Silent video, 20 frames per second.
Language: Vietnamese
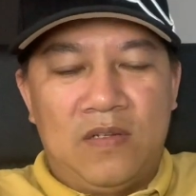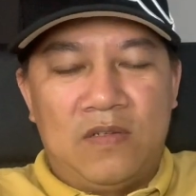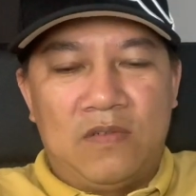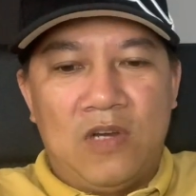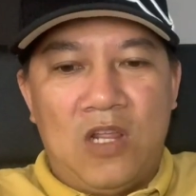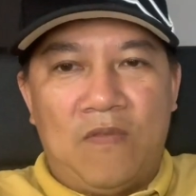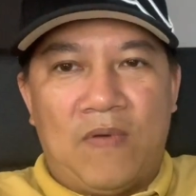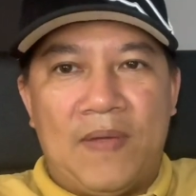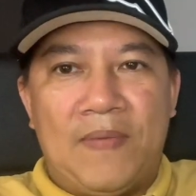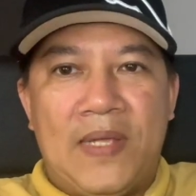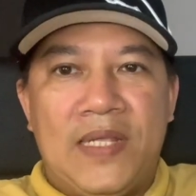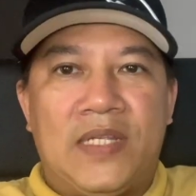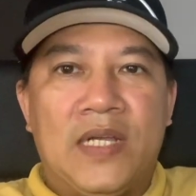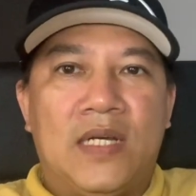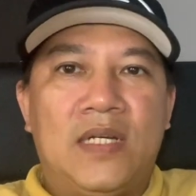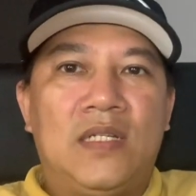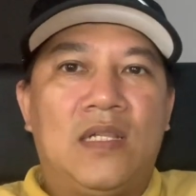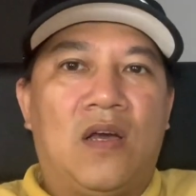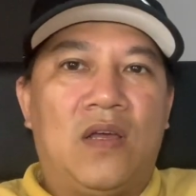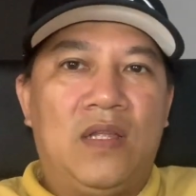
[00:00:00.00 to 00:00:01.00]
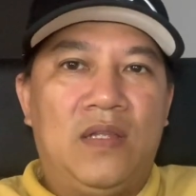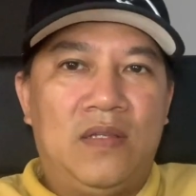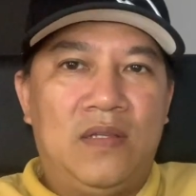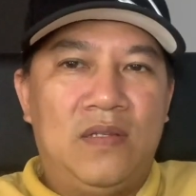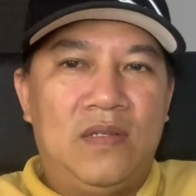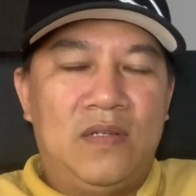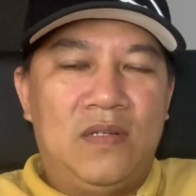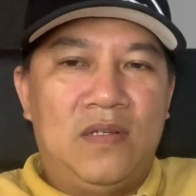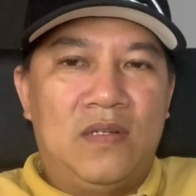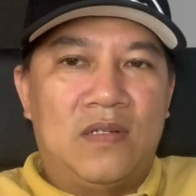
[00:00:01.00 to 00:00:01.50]
đều phải bị xử thôi
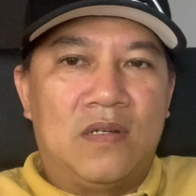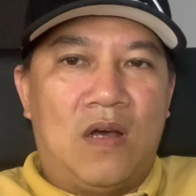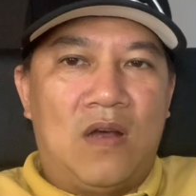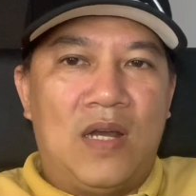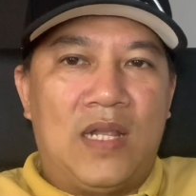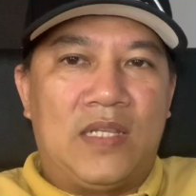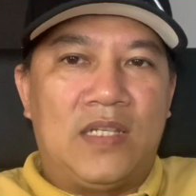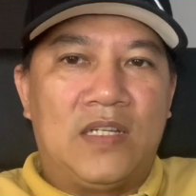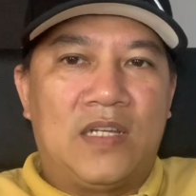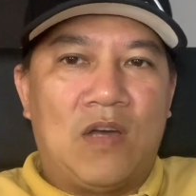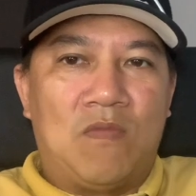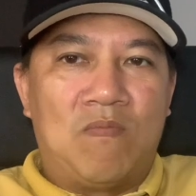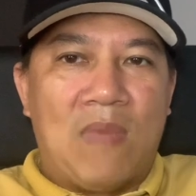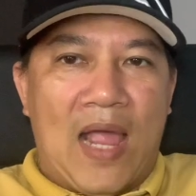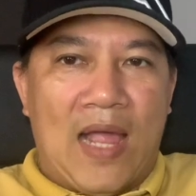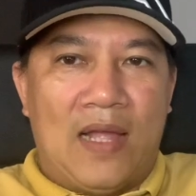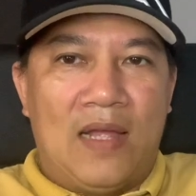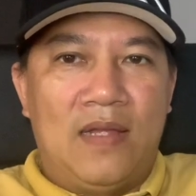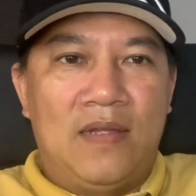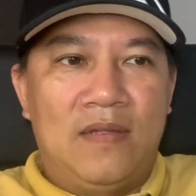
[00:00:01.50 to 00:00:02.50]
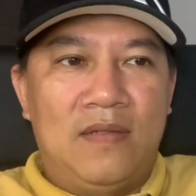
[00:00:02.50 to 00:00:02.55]
đó là sự công bằng